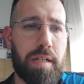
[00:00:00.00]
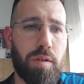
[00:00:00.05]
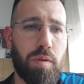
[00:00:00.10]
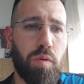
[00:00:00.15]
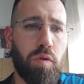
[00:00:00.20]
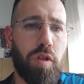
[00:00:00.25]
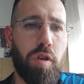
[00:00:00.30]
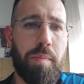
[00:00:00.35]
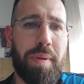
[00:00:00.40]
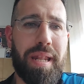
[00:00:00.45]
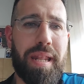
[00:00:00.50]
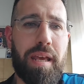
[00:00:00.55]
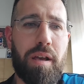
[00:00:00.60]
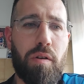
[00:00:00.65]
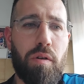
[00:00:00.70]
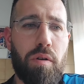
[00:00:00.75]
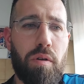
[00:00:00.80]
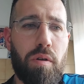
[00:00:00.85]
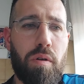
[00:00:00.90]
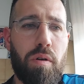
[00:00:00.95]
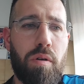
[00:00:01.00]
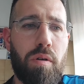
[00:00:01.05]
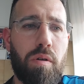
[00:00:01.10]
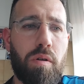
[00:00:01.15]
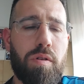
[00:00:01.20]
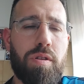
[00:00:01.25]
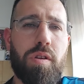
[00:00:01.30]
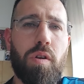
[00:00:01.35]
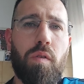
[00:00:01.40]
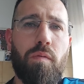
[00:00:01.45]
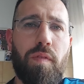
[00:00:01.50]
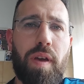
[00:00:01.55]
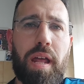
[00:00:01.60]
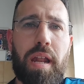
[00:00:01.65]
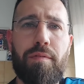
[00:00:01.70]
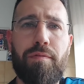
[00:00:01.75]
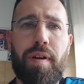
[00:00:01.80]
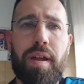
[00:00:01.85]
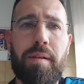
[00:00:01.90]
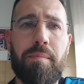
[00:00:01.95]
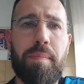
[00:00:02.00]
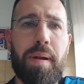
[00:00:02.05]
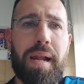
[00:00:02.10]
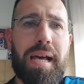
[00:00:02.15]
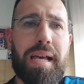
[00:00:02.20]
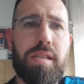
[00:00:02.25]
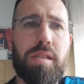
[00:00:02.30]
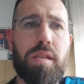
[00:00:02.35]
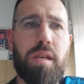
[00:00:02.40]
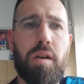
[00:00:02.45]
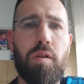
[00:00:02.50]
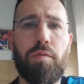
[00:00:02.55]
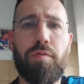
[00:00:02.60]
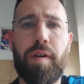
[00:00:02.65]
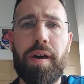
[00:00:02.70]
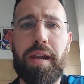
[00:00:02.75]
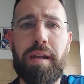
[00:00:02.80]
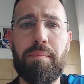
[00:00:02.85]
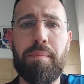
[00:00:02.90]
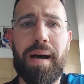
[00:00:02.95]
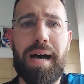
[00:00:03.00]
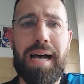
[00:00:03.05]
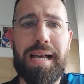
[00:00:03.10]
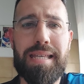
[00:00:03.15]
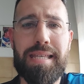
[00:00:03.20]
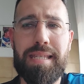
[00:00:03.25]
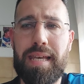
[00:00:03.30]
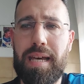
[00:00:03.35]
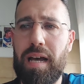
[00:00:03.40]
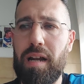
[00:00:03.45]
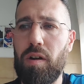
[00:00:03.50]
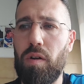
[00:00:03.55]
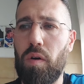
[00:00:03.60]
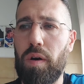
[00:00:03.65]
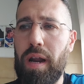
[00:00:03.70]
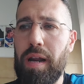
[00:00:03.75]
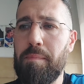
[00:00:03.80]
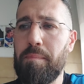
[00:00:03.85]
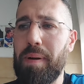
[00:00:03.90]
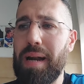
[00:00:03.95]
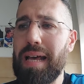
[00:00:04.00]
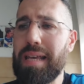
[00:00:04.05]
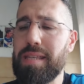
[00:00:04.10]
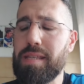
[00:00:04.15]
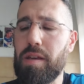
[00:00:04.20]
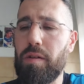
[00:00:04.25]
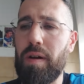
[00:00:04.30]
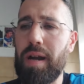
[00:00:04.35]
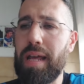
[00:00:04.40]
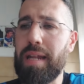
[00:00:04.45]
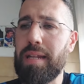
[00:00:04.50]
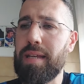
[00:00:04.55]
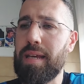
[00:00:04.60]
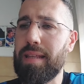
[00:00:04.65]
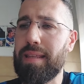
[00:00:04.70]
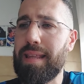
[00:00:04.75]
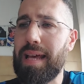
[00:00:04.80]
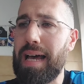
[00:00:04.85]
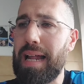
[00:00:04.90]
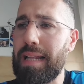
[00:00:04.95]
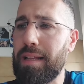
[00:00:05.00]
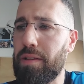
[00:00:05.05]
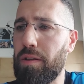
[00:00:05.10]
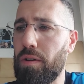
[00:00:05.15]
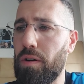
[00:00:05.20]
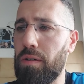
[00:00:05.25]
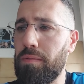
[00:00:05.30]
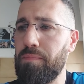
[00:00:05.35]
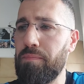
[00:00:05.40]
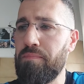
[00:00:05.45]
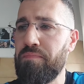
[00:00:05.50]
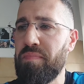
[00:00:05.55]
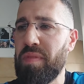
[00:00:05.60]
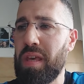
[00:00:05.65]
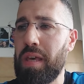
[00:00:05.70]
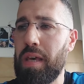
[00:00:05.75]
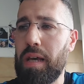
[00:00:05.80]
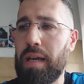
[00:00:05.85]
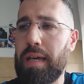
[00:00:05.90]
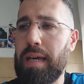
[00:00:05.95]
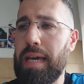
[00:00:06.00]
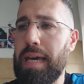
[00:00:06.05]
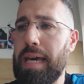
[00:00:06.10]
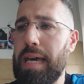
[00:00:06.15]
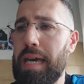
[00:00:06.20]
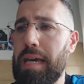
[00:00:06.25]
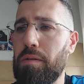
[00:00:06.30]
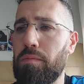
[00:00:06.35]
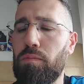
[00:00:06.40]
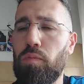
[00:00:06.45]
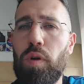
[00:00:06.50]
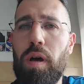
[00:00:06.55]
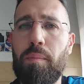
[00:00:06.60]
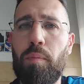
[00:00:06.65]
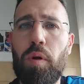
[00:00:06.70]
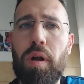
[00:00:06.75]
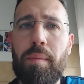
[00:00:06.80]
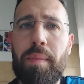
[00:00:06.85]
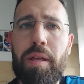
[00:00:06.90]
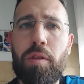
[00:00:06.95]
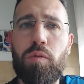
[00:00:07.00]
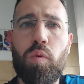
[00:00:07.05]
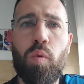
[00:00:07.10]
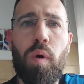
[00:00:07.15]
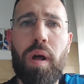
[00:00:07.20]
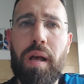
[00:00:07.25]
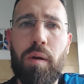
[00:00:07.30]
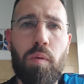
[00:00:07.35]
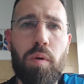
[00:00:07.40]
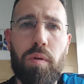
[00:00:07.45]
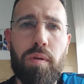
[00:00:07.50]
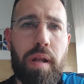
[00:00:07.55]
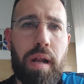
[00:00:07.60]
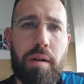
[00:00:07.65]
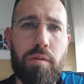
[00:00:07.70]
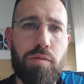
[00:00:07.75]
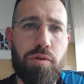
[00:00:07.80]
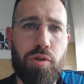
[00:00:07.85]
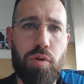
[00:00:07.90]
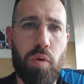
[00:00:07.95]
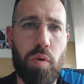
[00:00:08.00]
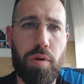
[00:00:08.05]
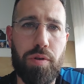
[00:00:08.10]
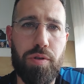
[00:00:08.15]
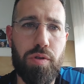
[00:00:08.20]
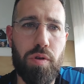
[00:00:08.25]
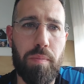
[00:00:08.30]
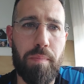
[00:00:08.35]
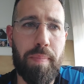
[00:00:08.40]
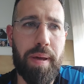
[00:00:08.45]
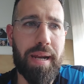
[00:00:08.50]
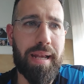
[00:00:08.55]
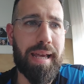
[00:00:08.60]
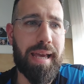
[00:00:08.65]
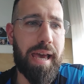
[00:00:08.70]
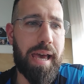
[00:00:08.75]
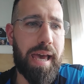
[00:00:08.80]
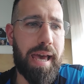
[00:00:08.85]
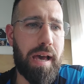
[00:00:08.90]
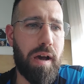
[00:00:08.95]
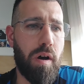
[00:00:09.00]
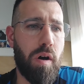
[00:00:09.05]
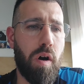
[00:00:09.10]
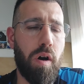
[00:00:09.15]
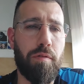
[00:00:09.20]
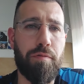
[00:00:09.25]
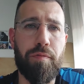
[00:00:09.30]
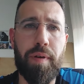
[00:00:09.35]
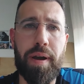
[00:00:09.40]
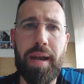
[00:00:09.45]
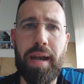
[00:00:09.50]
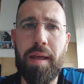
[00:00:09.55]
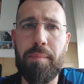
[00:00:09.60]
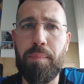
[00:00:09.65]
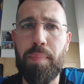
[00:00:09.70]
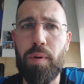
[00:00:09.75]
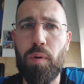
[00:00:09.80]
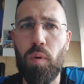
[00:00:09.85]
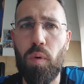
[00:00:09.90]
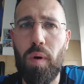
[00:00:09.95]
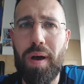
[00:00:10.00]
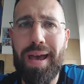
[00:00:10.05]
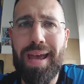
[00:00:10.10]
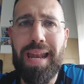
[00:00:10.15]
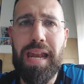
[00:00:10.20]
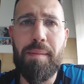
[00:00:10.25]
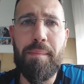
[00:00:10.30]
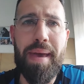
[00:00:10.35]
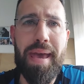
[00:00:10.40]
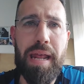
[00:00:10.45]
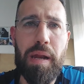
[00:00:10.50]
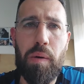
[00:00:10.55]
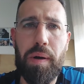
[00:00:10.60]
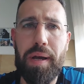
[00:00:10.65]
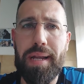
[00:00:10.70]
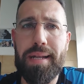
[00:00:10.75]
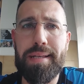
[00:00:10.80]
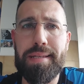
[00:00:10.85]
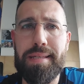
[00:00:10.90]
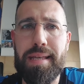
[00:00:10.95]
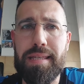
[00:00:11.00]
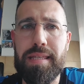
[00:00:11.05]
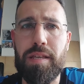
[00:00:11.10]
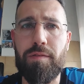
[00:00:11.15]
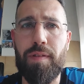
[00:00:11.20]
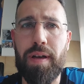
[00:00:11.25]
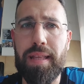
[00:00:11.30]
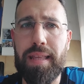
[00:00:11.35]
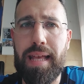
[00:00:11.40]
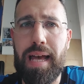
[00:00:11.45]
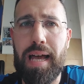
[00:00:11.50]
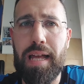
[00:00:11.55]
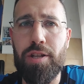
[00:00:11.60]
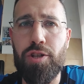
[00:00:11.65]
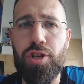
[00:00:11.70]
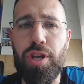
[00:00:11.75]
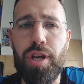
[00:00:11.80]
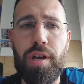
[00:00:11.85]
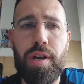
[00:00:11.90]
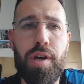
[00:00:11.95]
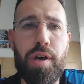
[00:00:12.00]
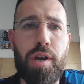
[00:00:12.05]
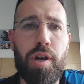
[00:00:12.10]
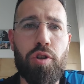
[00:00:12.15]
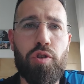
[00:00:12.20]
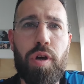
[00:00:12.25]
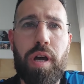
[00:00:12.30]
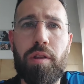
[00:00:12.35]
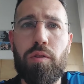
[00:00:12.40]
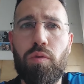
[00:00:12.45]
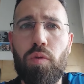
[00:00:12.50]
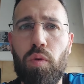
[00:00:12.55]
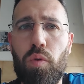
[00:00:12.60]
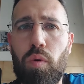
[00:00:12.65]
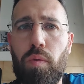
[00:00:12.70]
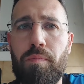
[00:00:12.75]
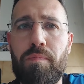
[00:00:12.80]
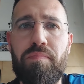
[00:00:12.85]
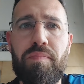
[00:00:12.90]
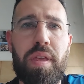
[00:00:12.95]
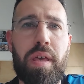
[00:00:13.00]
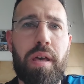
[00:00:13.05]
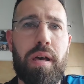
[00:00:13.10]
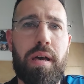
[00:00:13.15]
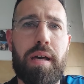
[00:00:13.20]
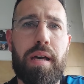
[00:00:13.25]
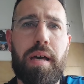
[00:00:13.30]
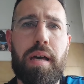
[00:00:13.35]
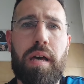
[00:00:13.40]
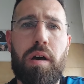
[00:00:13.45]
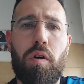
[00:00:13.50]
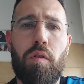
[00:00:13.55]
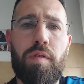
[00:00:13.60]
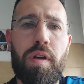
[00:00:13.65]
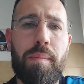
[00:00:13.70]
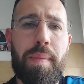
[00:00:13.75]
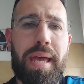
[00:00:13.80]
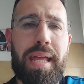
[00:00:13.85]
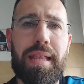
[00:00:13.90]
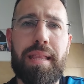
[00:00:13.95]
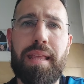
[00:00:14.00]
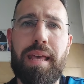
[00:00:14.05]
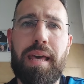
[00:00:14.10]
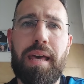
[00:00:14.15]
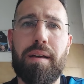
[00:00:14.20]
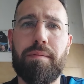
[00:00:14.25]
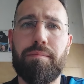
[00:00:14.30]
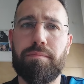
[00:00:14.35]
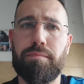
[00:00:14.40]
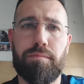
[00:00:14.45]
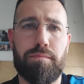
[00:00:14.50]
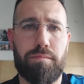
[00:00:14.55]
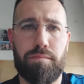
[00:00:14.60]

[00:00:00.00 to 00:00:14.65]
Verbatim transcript: Tutti mi dicono cosa conviene fare il plus o fare il base. Allora, il plus non è nient'altro che un abbonamento uguale a quello dell'anno scorso, perché offre né più e né meno che gli stessi vantaggi. Cioè tu eh, ovviamente